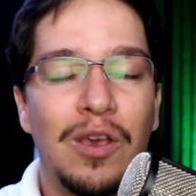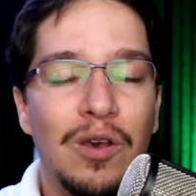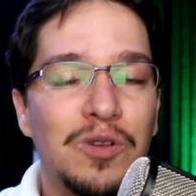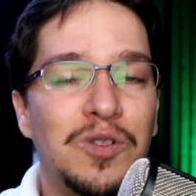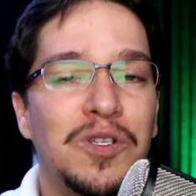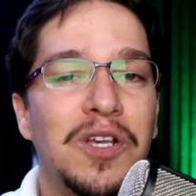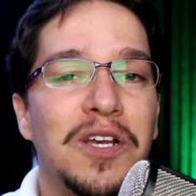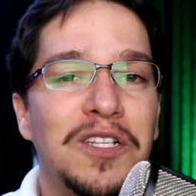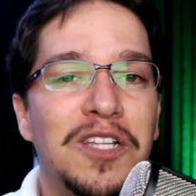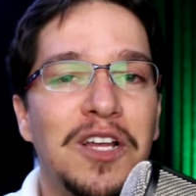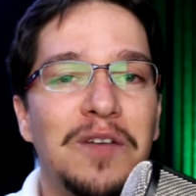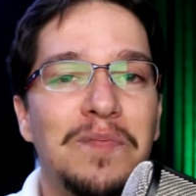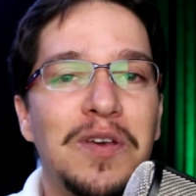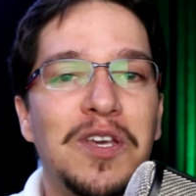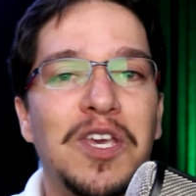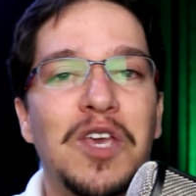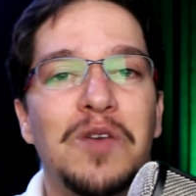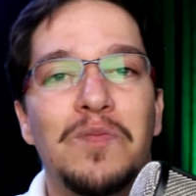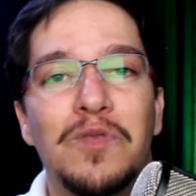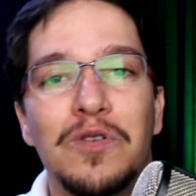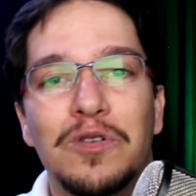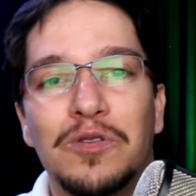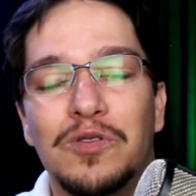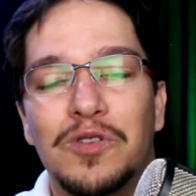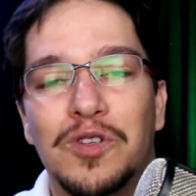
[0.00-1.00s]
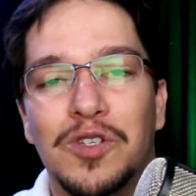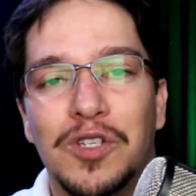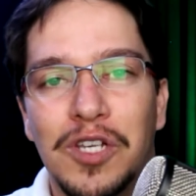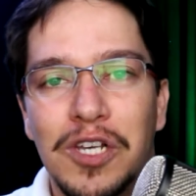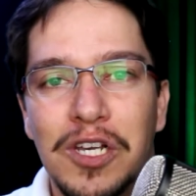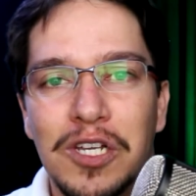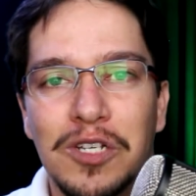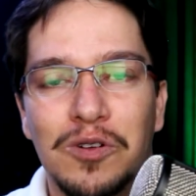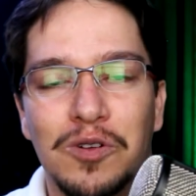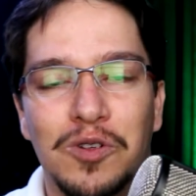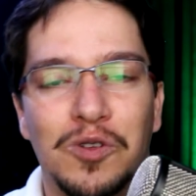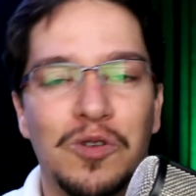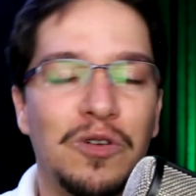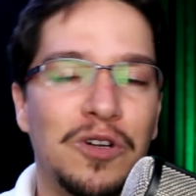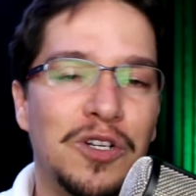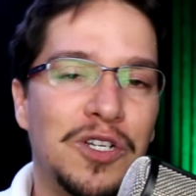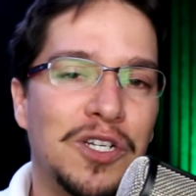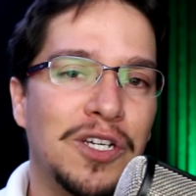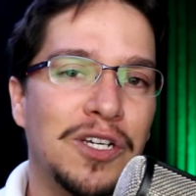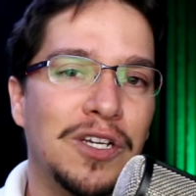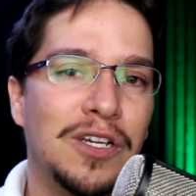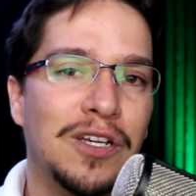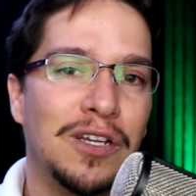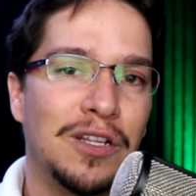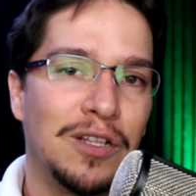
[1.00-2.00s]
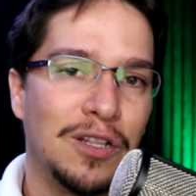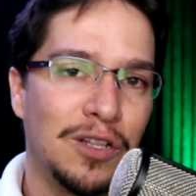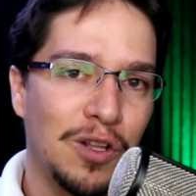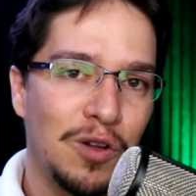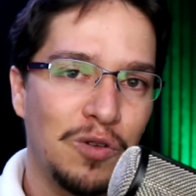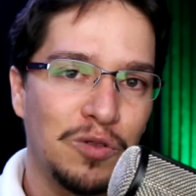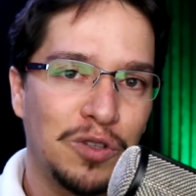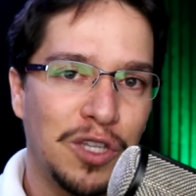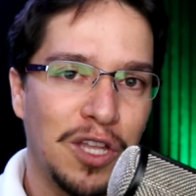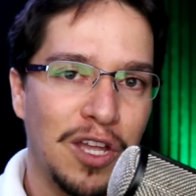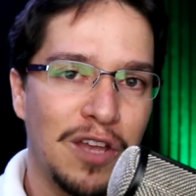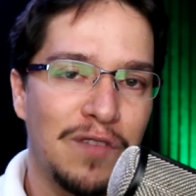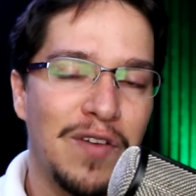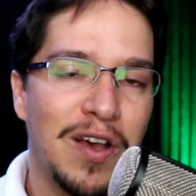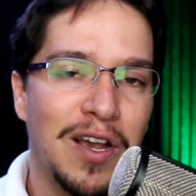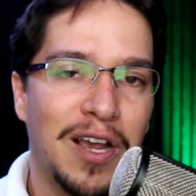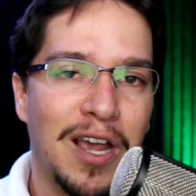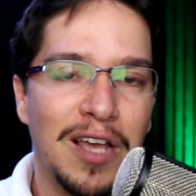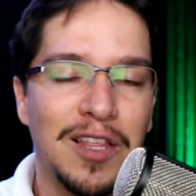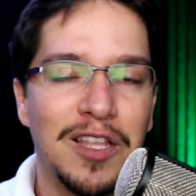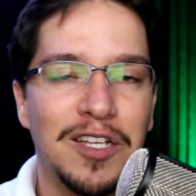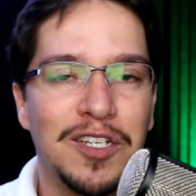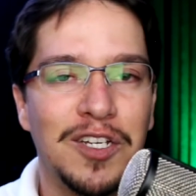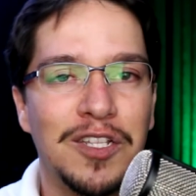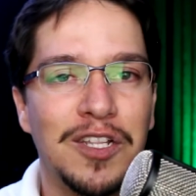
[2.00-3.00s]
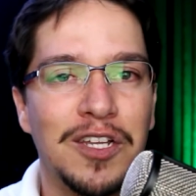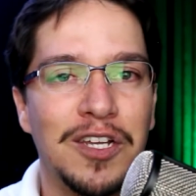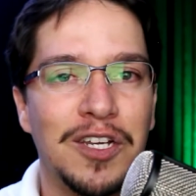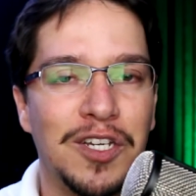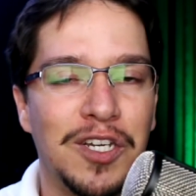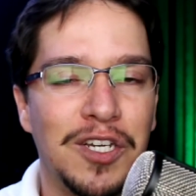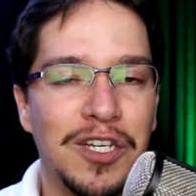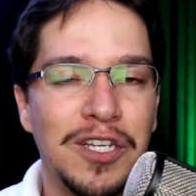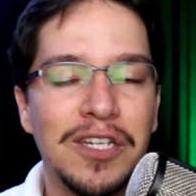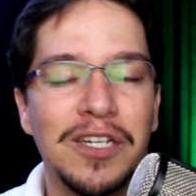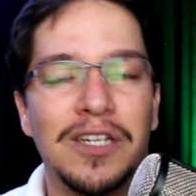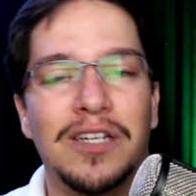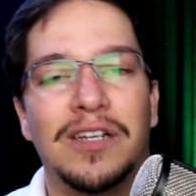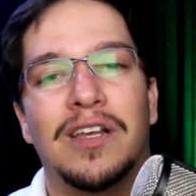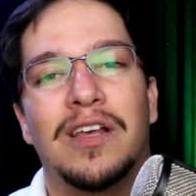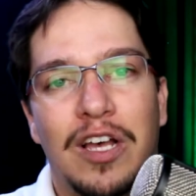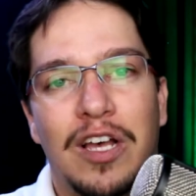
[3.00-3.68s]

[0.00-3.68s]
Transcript: Eu sei também que em muitos sítios onde não teve a queda de energia,